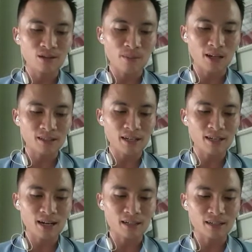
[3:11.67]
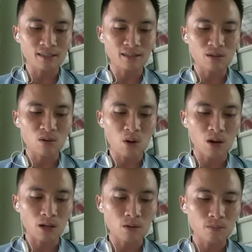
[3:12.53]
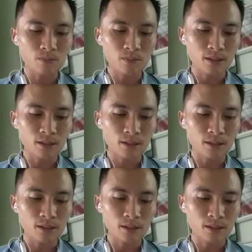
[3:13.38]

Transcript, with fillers: cho bạn thấy rằng lý tưởng của họ là đúng.